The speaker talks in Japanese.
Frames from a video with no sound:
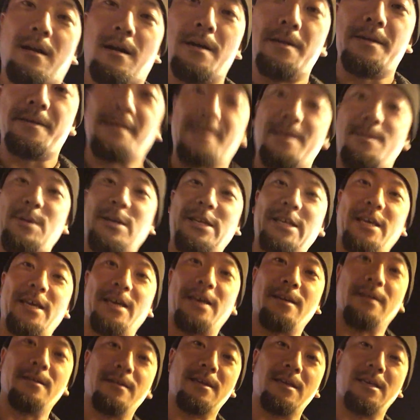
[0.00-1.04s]
はい今ね、
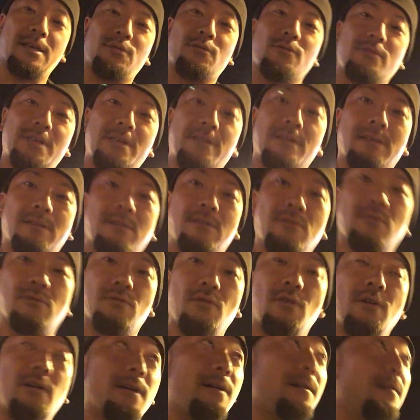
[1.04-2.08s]
えー、どこにいるかっていう
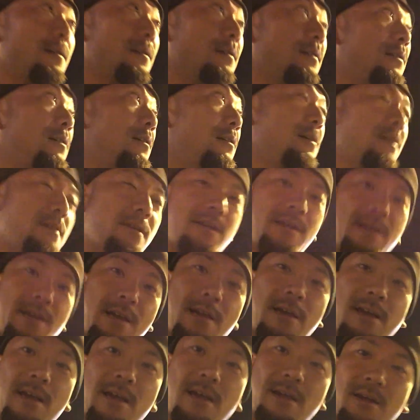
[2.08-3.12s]
と、
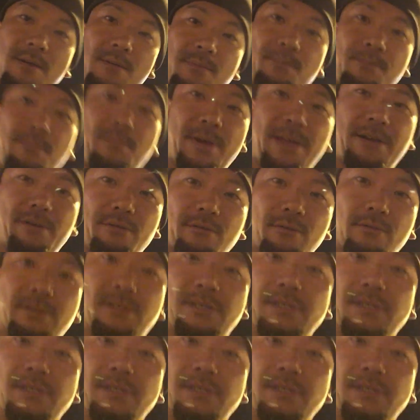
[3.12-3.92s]
えー、ペルーの